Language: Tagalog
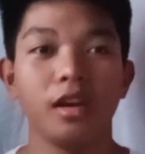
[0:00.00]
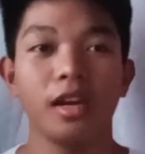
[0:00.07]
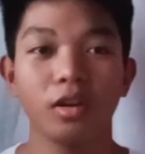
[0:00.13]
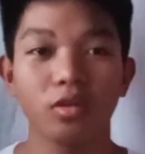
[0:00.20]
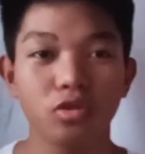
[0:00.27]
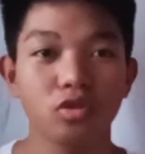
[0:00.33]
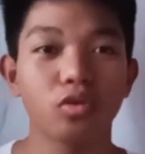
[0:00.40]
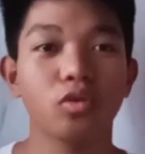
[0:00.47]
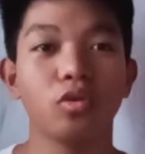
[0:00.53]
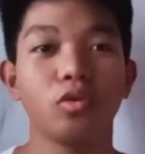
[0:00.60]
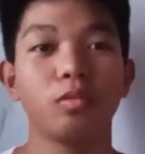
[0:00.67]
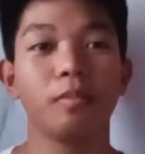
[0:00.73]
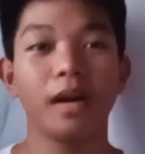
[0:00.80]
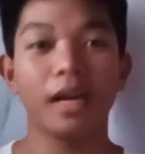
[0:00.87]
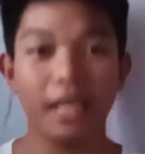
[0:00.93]
na gusto
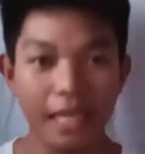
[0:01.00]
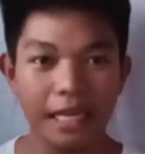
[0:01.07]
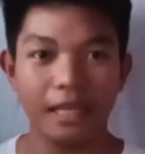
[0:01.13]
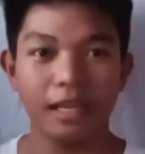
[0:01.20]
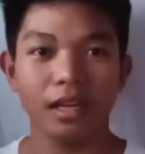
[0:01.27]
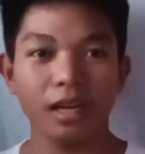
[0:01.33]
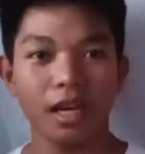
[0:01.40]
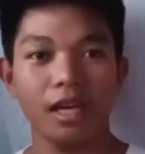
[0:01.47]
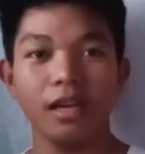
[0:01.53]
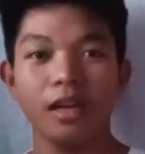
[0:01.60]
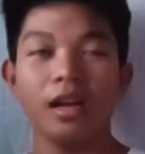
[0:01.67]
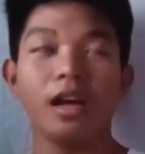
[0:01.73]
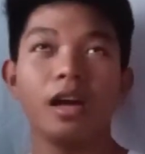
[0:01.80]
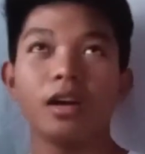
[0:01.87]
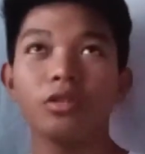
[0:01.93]
ko maging kay
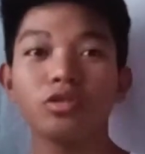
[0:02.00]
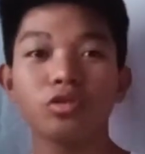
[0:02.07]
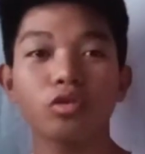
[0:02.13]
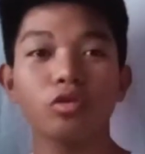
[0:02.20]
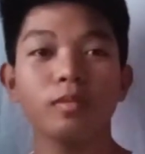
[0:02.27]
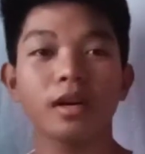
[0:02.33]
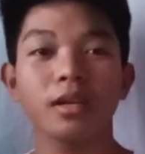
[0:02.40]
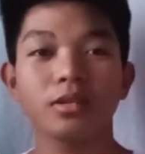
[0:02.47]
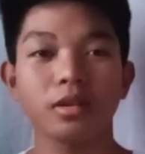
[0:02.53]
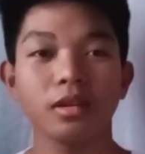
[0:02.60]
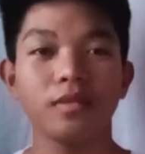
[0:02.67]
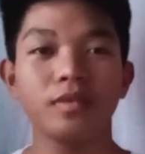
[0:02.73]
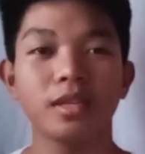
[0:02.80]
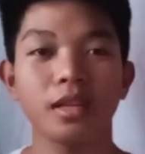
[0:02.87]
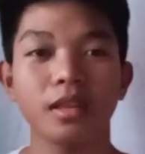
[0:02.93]
gusto ko
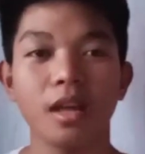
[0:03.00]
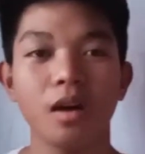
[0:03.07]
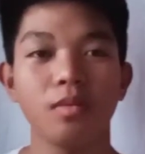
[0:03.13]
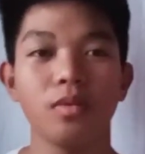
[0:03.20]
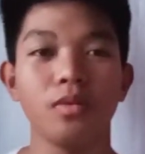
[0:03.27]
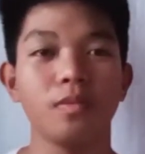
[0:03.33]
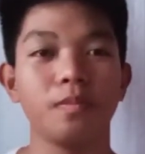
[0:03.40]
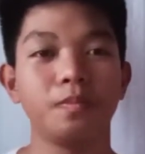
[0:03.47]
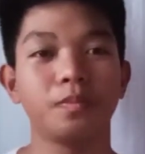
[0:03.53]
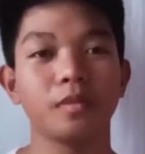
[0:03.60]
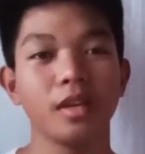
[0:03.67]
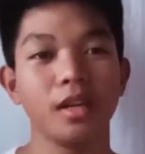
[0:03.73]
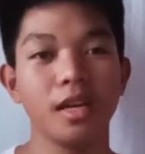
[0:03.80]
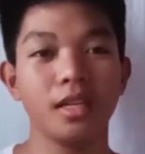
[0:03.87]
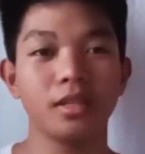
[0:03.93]
makaserve sa tao
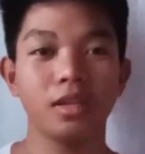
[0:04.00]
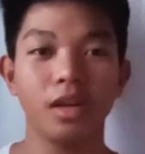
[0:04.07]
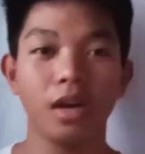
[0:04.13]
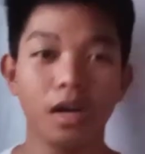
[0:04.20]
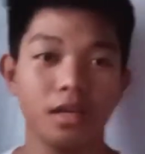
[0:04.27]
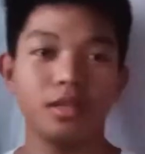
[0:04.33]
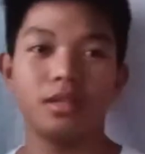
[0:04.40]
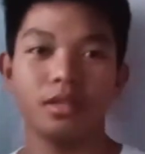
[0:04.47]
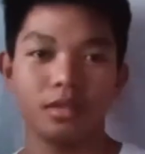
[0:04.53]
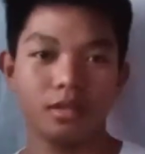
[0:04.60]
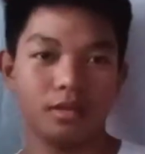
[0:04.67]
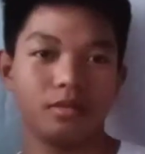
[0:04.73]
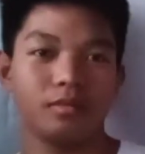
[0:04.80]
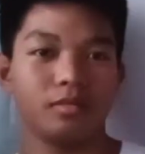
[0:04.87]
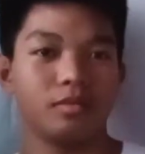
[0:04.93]
in God's